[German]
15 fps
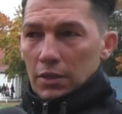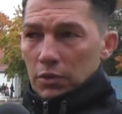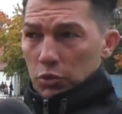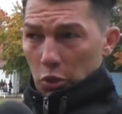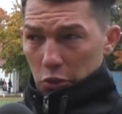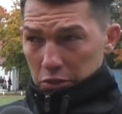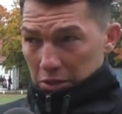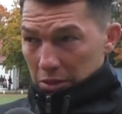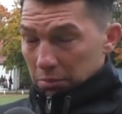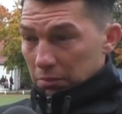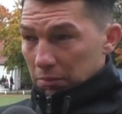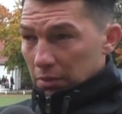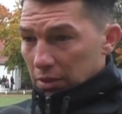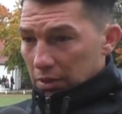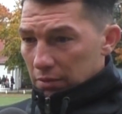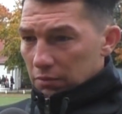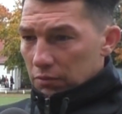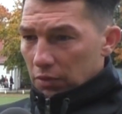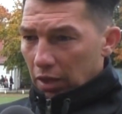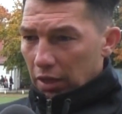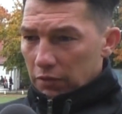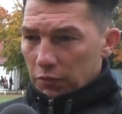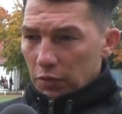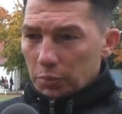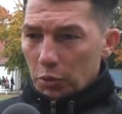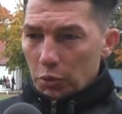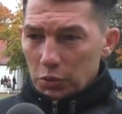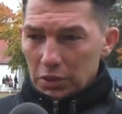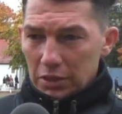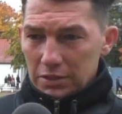Trotzdem recht viele
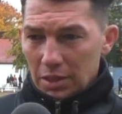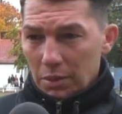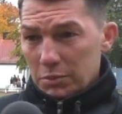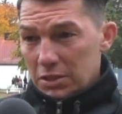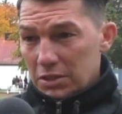Punkte gesammelt,